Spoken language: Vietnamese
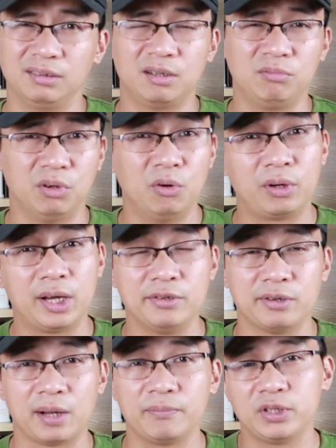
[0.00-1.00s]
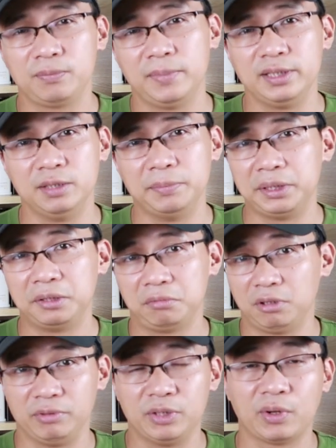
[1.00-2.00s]
không được ok cho lắm, nhưng mình thì mình
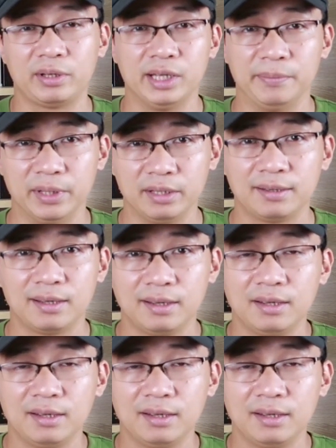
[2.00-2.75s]
không đồng ý quan điểm đấy.